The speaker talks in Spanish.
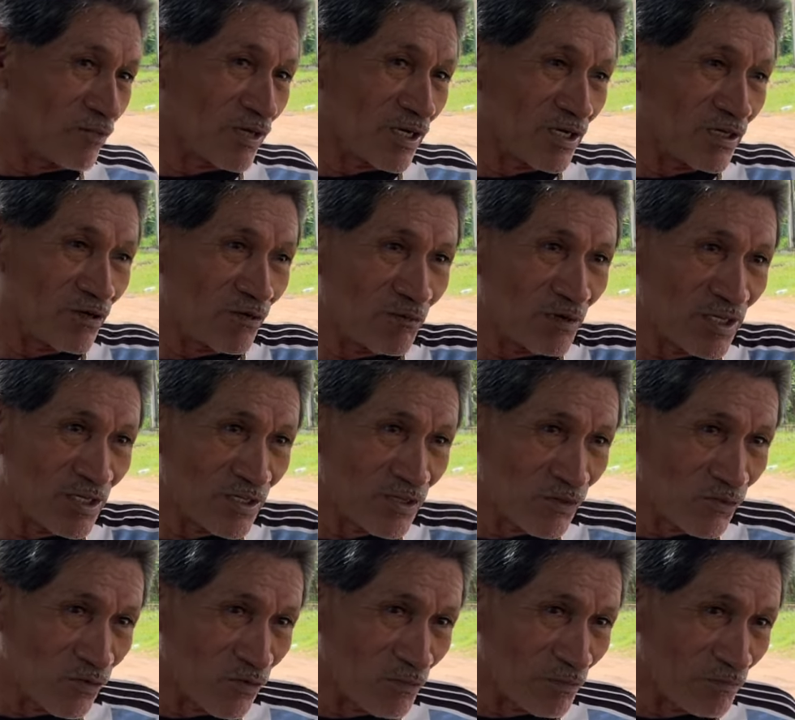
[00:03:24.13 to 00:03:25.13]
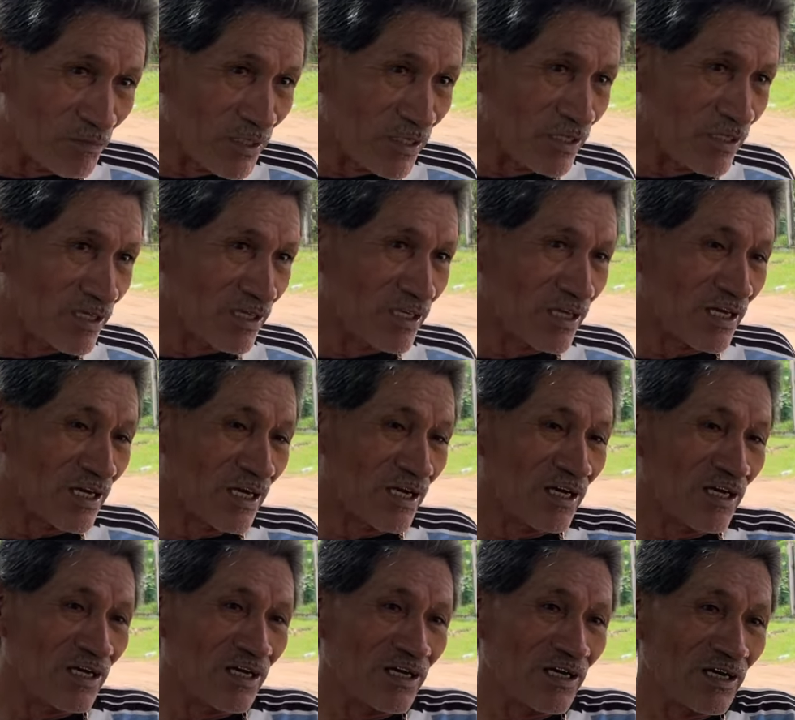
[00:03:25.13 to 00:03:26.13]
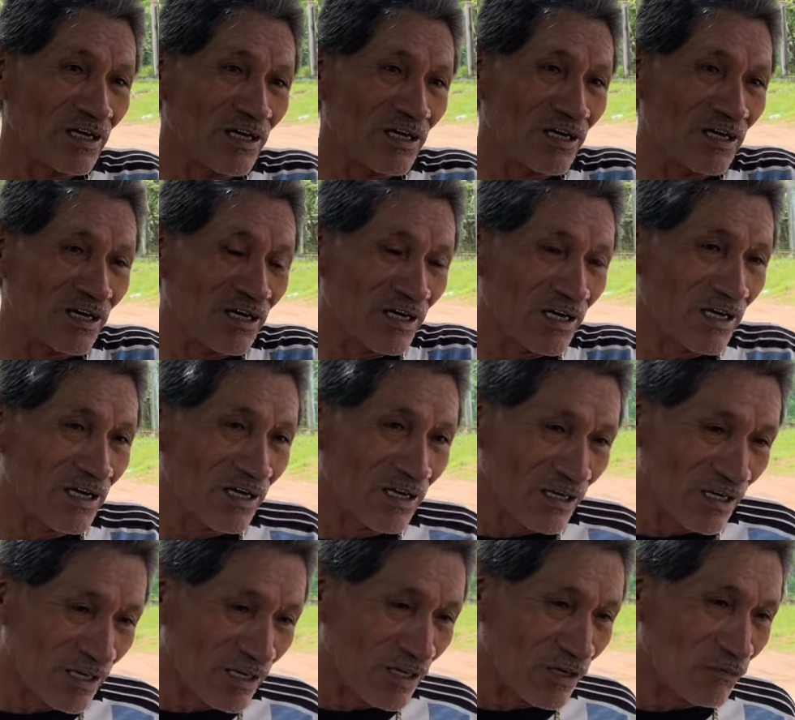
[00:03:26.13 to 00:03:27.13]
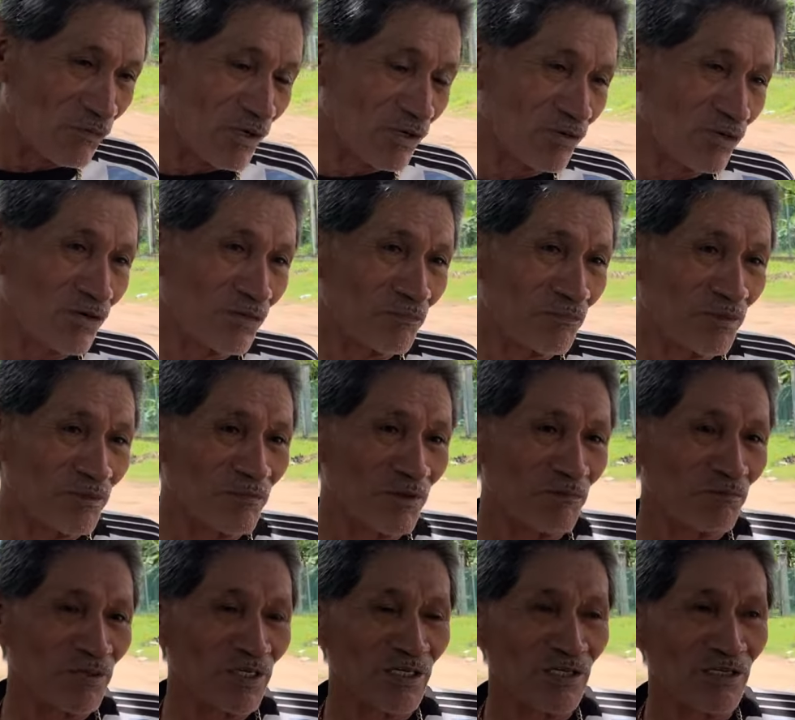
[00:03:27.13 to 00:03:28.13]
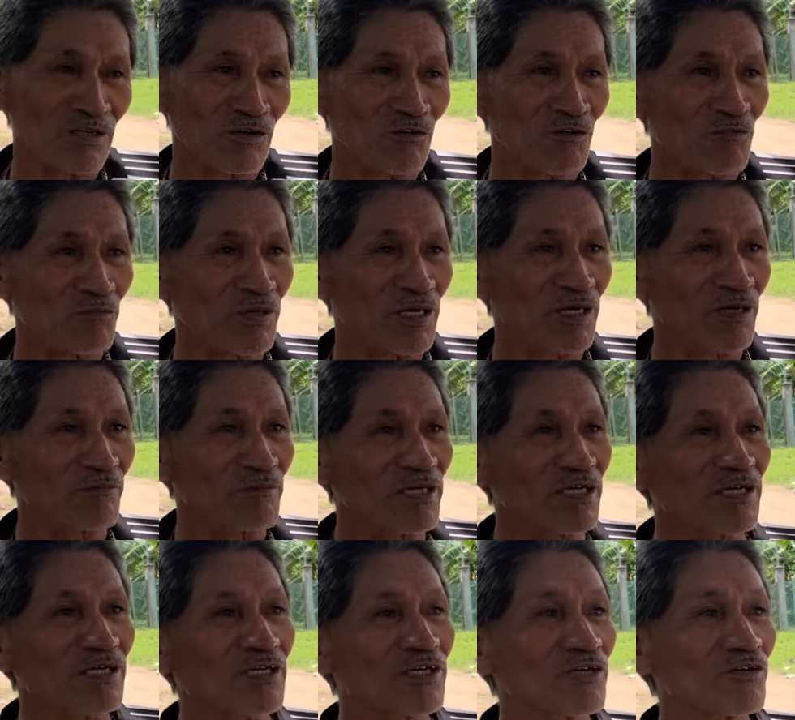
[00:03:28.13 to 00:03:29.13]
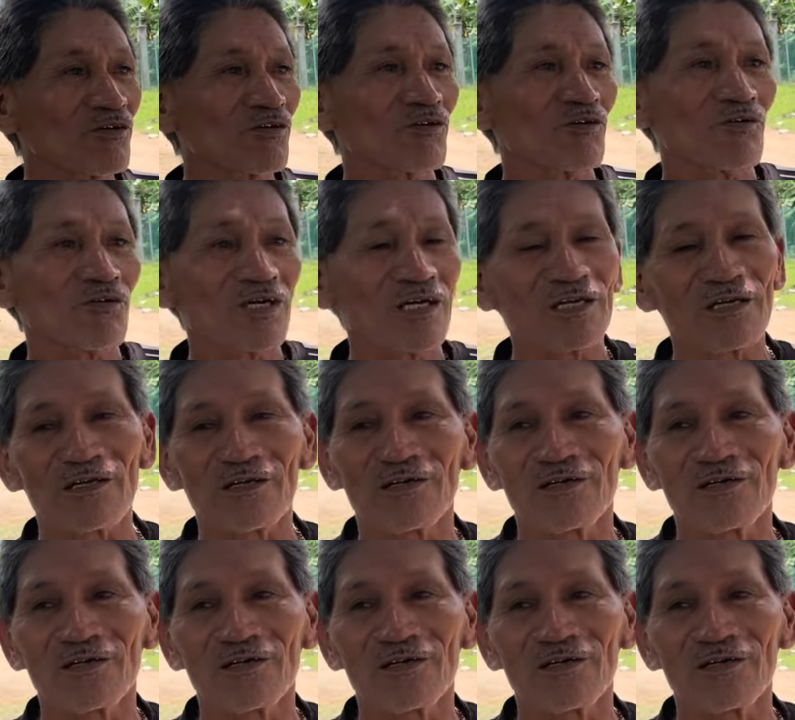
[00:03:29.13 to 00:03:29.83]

que yo me disculpe y que, y que, que, el güirro este me pida disculpas a mí y yo con él.